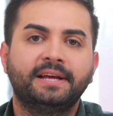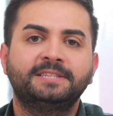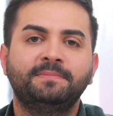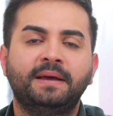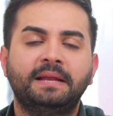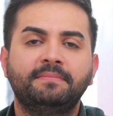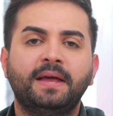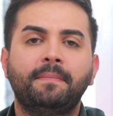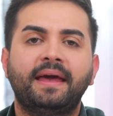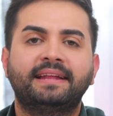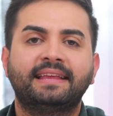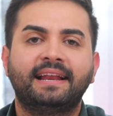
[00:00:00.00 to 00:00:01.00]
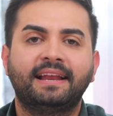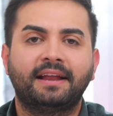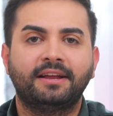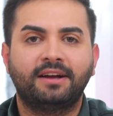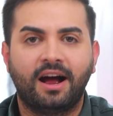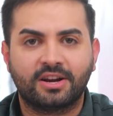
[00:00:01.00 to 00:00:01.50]
Arat benim de beklenen
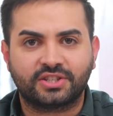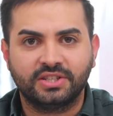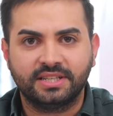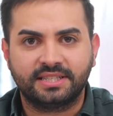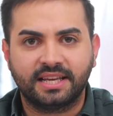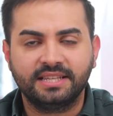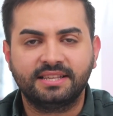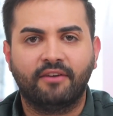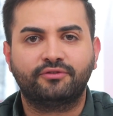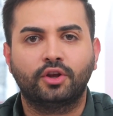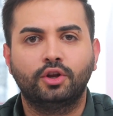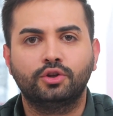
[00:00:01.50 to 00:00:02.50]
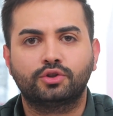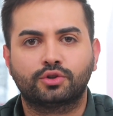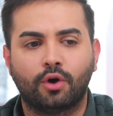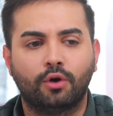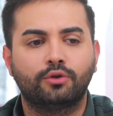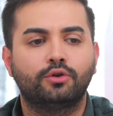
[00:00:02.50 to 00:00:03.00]
ana karşınızdayız. Haftanın
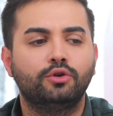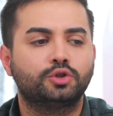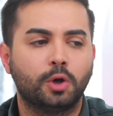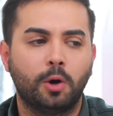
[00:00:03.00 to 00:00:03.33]
son günü